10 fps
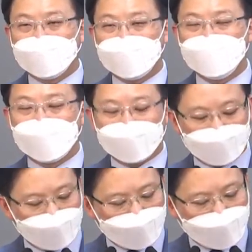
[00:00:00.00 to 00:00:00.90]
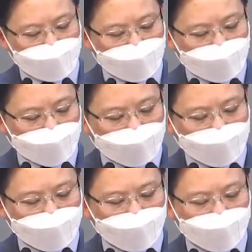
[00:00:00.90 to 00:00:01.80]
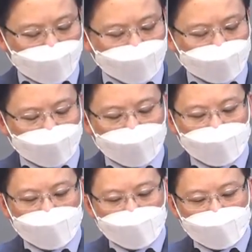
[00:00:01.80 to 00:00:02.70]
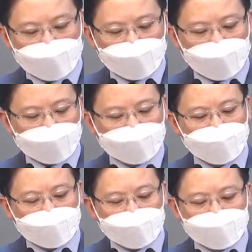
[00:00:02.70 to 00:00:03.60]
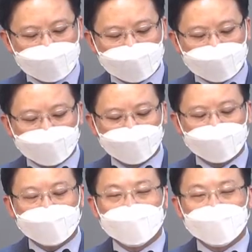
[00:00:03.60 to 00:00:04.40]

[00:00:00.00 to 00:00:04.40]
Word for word: 하지만 반대로 아, 악을 행하는 사람,